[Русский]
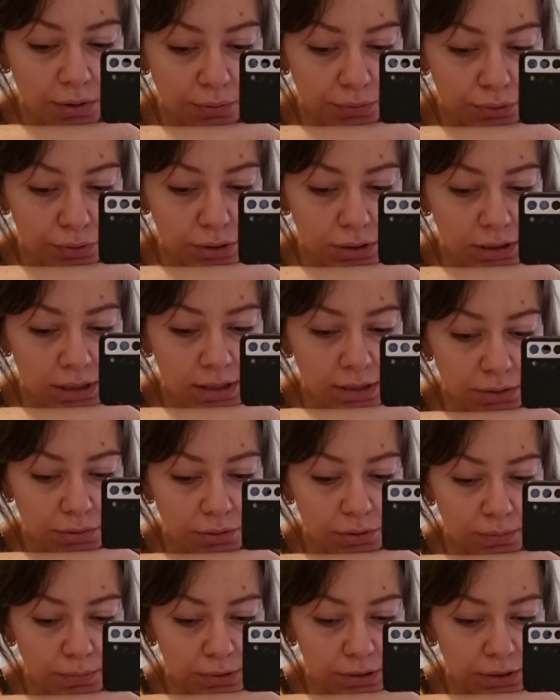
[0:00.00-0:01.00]
у нее, знаете, у
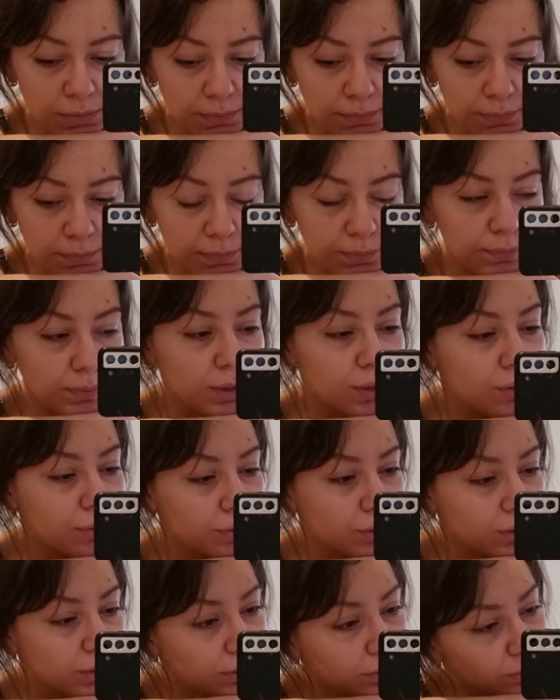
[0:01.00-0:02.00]
нее было
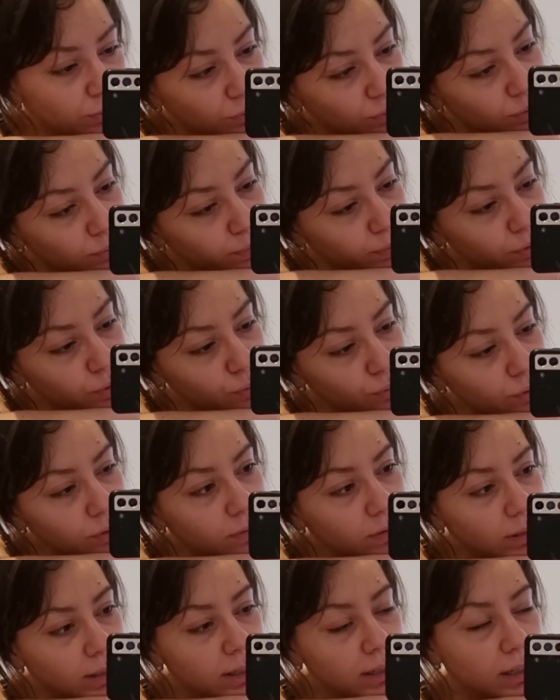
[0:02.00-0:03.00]
какое-то, не то что
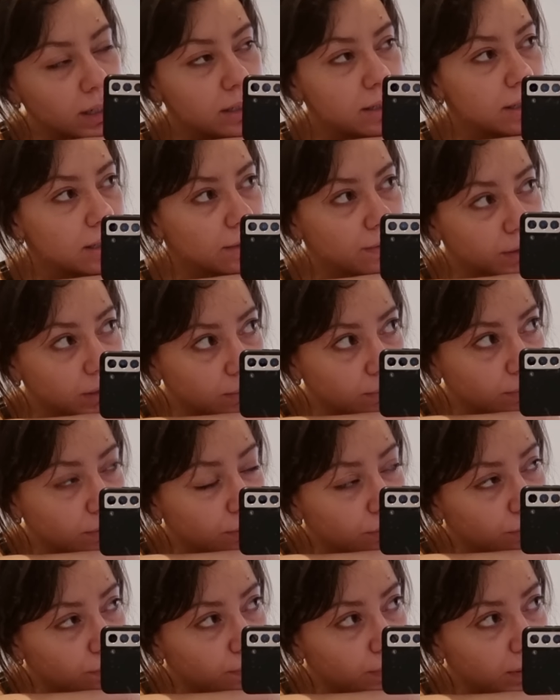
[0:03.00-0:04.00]
предчувствие, она не хотела в этом
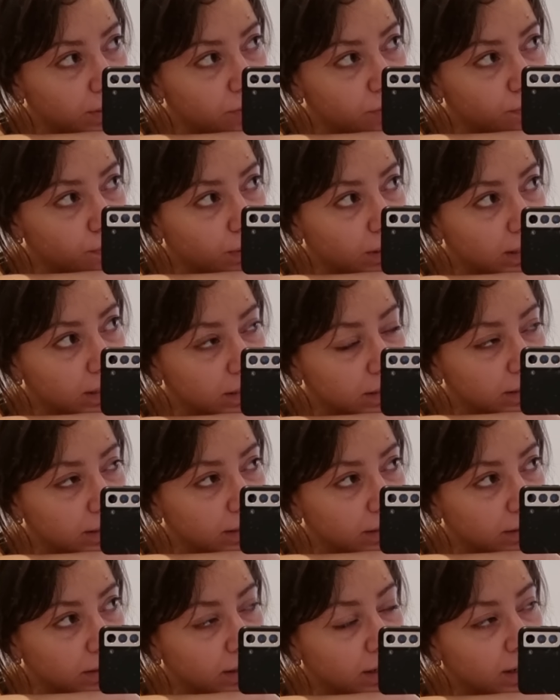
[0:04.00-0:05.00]
году печь
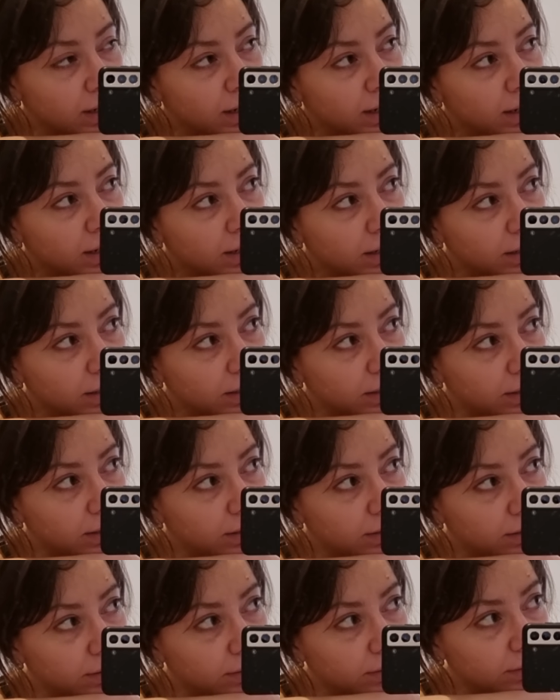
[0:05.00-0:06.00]
паски
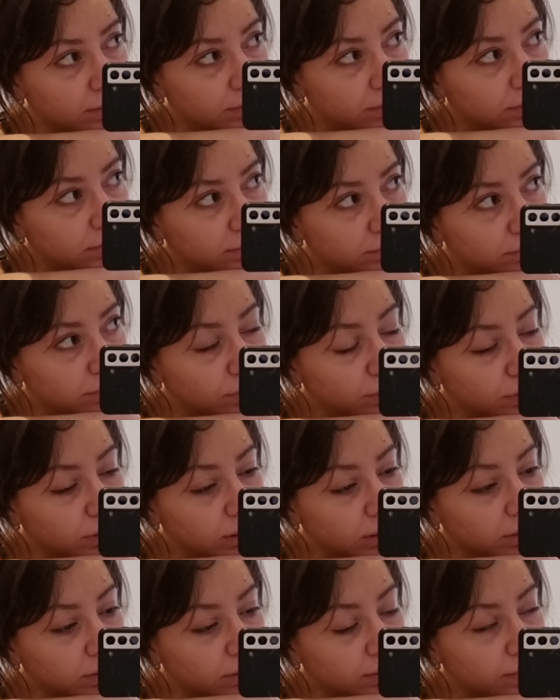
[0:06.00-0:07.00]
И э, вот
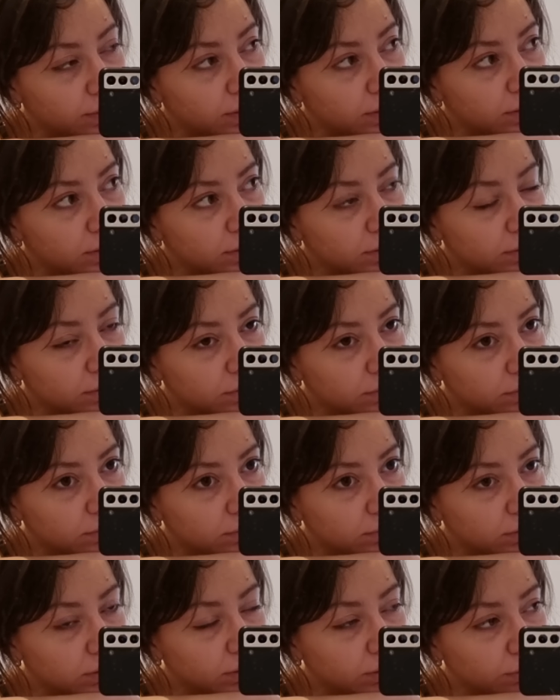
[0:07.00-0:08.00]
как-то, видите,
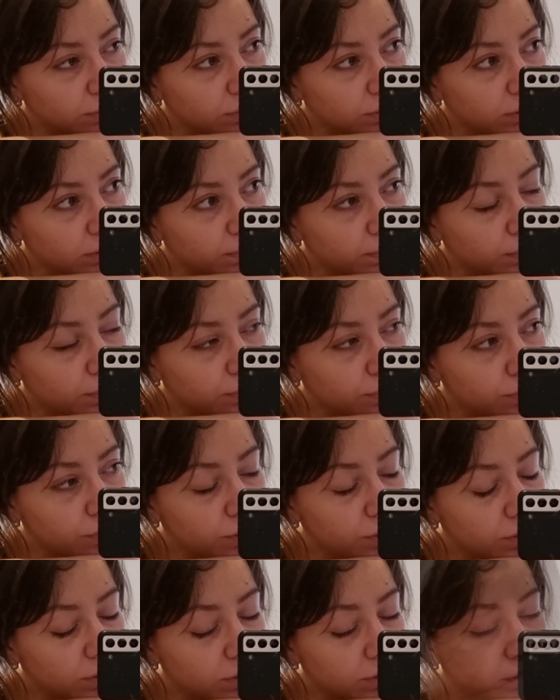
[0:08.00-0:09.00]
как оно так
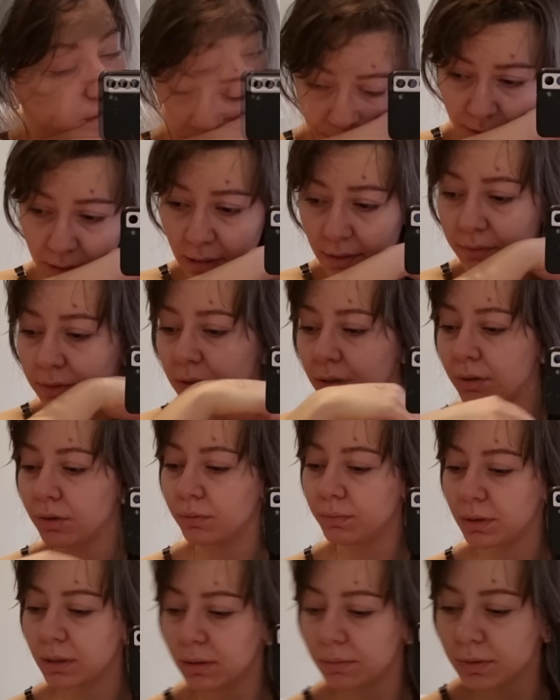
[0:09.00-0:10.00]
получилось.
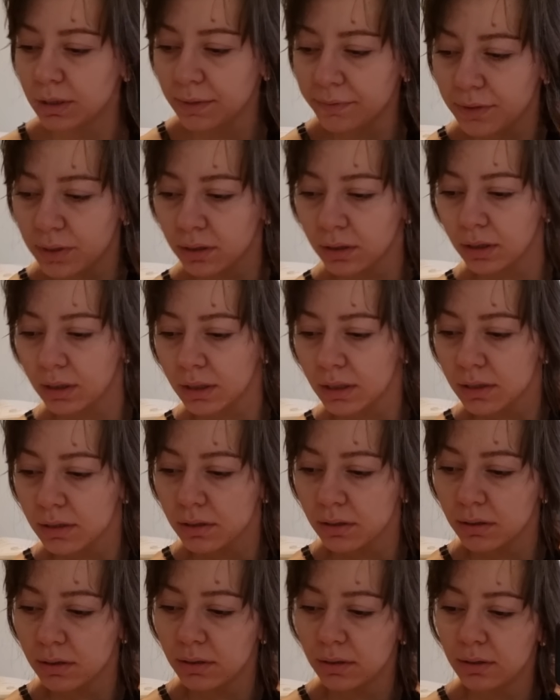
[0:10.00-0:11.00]
Позавтракаю, у меня там завтрак как
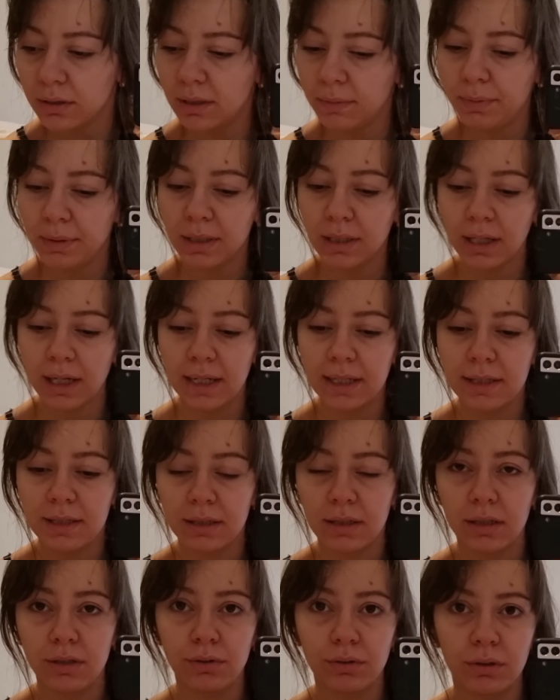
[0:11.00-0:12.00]
раз
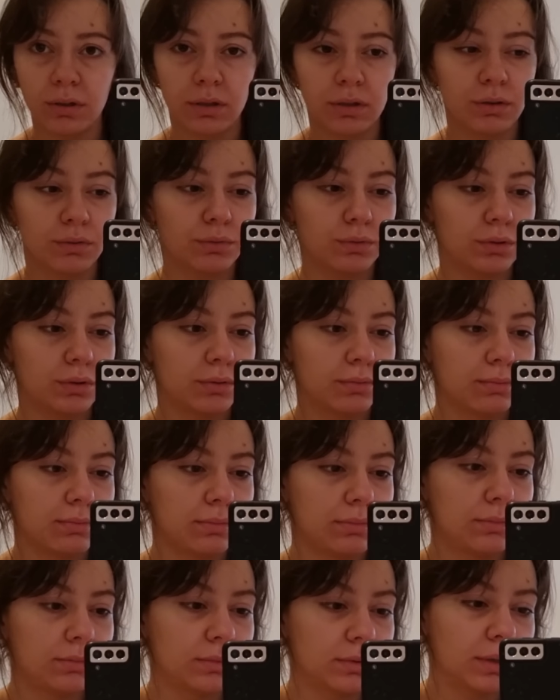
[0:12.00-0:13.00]
допекается. Я сегодня такой
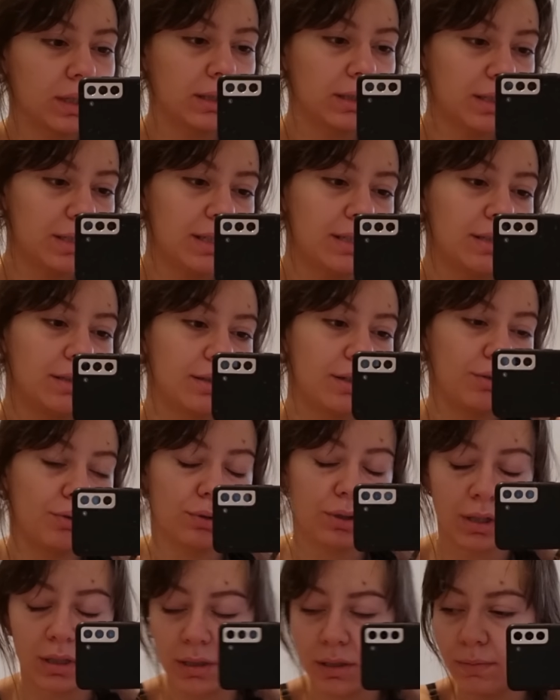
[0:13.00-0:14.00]
относительно
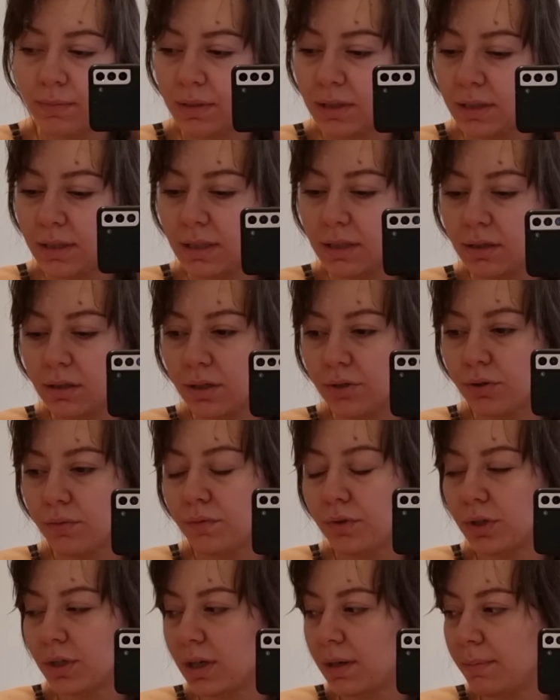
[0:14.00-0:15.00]
легкий себе сделала, еще
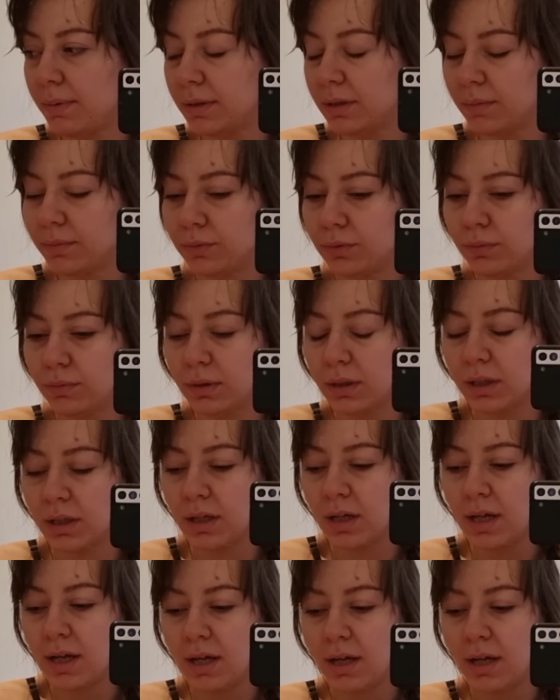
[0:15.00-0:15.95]
вчера об этом думала.